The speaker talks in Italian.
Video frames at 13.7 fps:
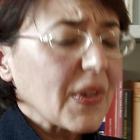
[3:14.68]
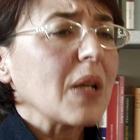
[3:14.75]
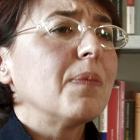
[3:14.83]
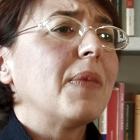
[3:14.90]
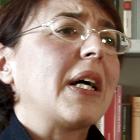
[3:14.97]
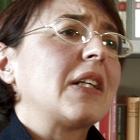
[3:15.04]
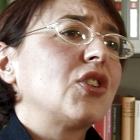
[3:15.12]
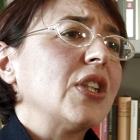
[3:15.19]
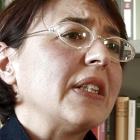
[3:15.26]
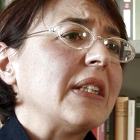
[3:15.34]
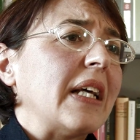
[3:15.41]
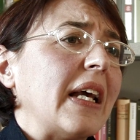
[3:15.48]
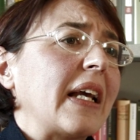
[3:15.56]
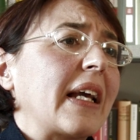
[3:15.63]

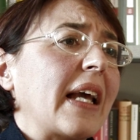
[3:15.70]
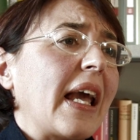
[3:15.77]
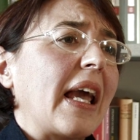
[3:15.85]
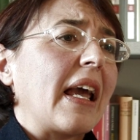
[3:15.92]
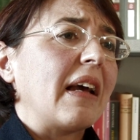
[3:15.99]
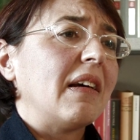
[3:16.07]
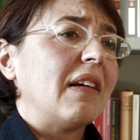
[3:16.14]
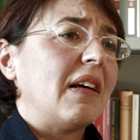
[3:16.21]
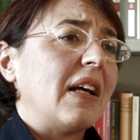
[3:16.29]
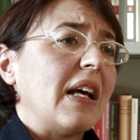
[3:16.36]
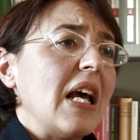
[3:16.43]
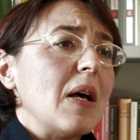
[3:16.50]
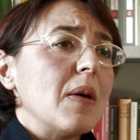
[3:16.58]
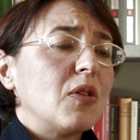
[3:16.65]
Bargede che
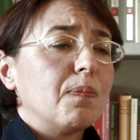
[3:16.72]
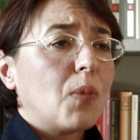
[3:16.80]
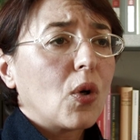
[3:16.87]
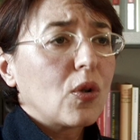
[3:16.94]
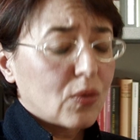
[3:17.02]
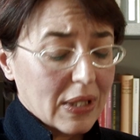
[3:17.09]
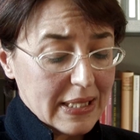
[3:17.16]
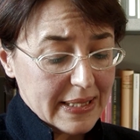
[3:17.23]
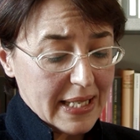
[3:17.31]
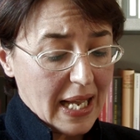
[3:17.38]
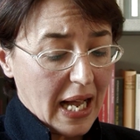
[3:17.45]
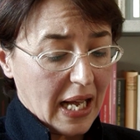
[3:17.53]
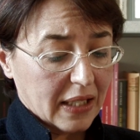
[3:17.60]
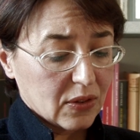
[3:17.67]
eh, molto
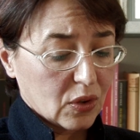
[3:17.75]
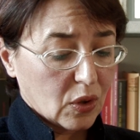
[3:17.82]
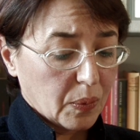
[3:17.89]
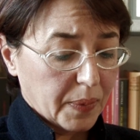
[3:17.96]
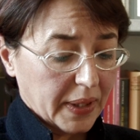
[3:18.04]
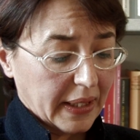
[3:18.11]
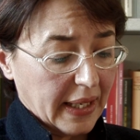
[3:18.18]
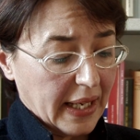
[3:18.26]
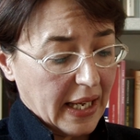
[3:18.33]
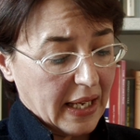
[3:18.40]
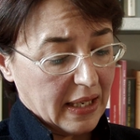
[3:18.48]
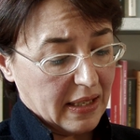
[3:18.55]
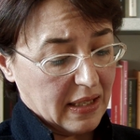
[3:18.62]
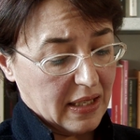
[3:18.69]
anziano
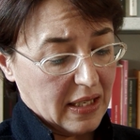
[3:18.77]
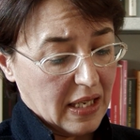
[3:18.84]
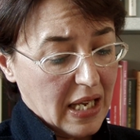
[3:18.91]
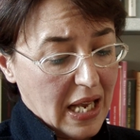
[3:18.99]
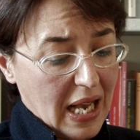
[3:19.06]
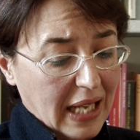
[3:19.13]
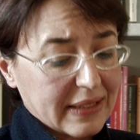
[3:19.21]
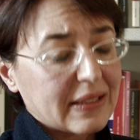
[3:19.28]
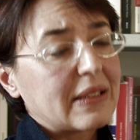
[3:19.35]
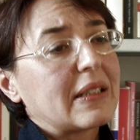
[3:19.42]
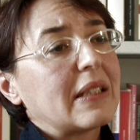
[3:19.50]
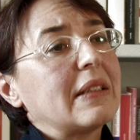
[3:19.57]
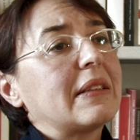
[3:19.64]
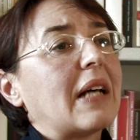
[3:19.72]
perché eh, ha
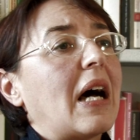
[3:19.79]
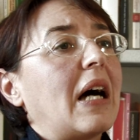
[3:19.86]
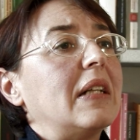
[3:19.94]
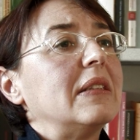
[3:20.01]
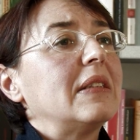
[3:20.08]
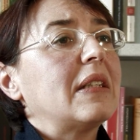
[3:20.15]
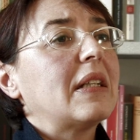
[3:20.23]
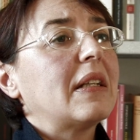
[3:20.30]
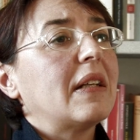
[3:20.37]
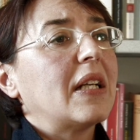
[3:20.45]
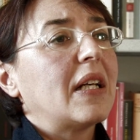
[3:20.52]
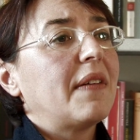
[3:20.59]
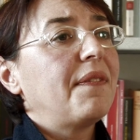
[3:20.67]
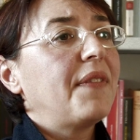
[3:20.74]
70 anni
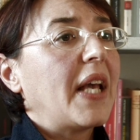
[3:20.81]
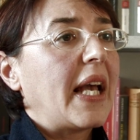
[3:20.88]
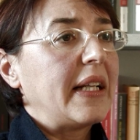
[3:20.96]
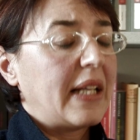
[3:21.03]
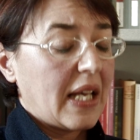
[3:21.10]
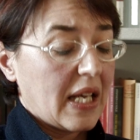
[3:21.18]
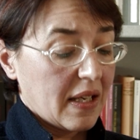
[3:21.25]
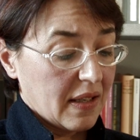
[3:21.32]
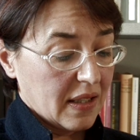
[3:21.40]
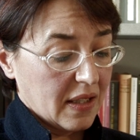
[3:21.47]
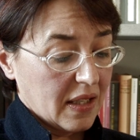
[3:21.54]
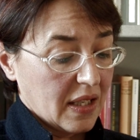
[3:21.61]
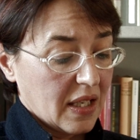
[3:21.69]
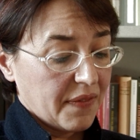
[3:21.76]
eh, viene,
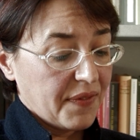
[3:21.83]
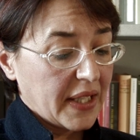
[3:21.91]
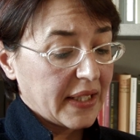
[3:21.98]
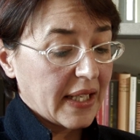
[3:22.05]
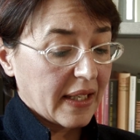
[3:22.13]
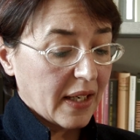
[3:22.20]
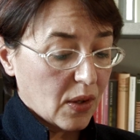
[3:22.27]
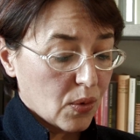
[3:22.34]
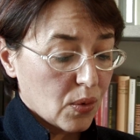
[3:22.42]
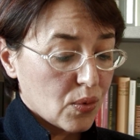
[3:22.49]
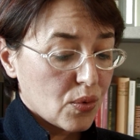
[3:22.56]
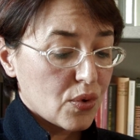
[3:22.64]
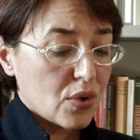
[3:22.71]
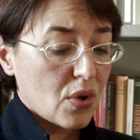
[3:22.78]
eh, viene,
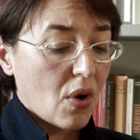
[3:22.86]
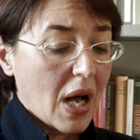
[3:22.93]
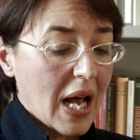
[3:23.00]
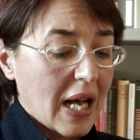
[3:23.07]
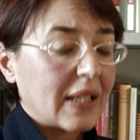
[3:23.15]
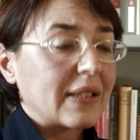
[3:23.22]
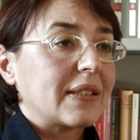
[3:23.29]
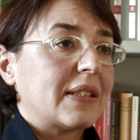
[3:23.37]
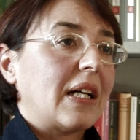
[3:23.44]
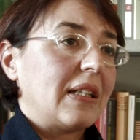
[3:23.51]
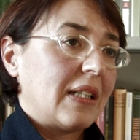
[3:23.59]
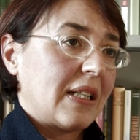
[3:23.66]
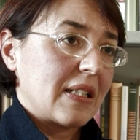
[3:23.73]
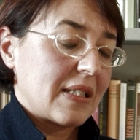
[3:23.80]
recluso a
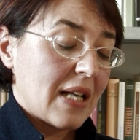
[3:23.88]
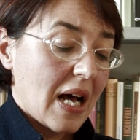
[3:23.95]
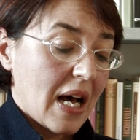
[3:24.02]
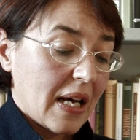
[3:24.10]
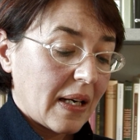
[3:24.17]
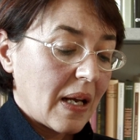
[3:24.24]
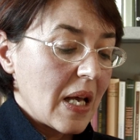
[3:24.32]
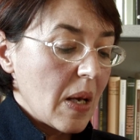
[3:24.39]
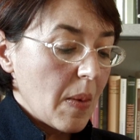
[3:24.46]
San Lazare.